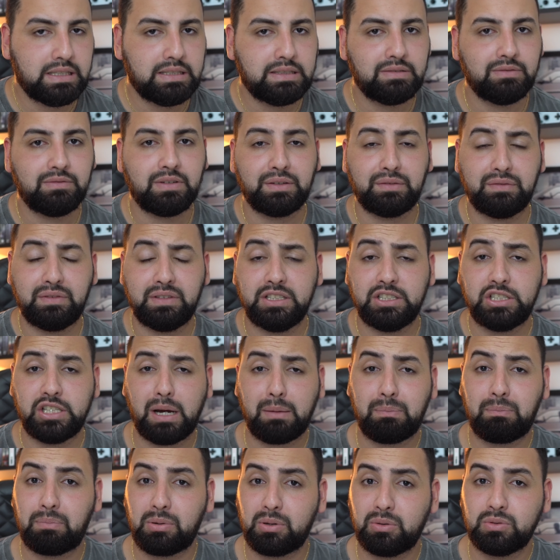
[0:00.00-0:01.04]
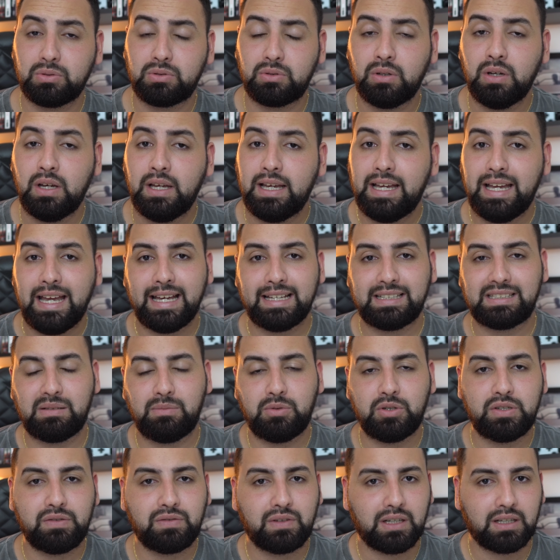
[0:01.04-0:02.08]
se vai vir já pronto essa
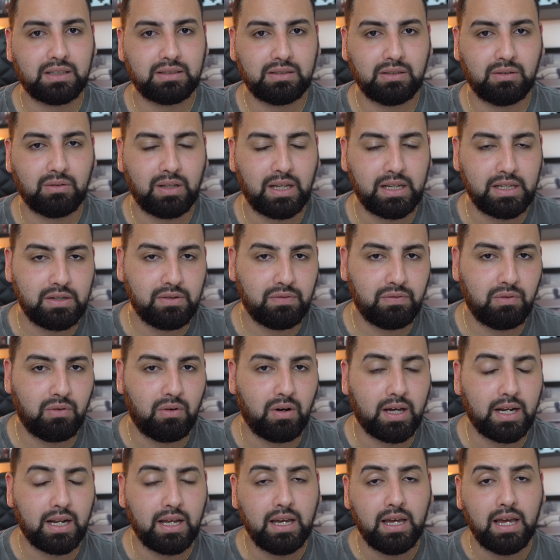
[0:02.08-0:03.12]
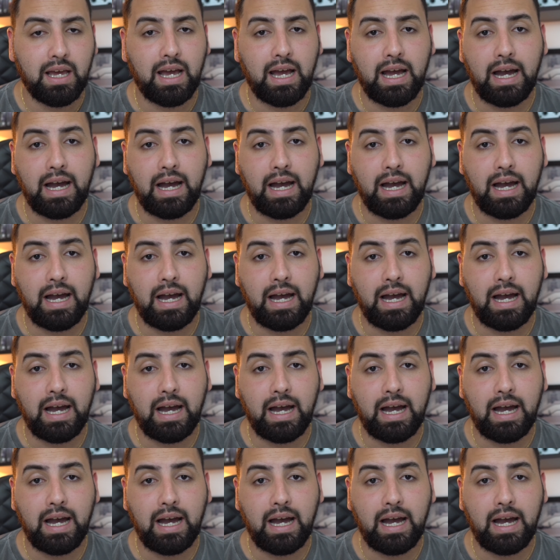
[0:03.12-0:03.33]
modificação lá de fora.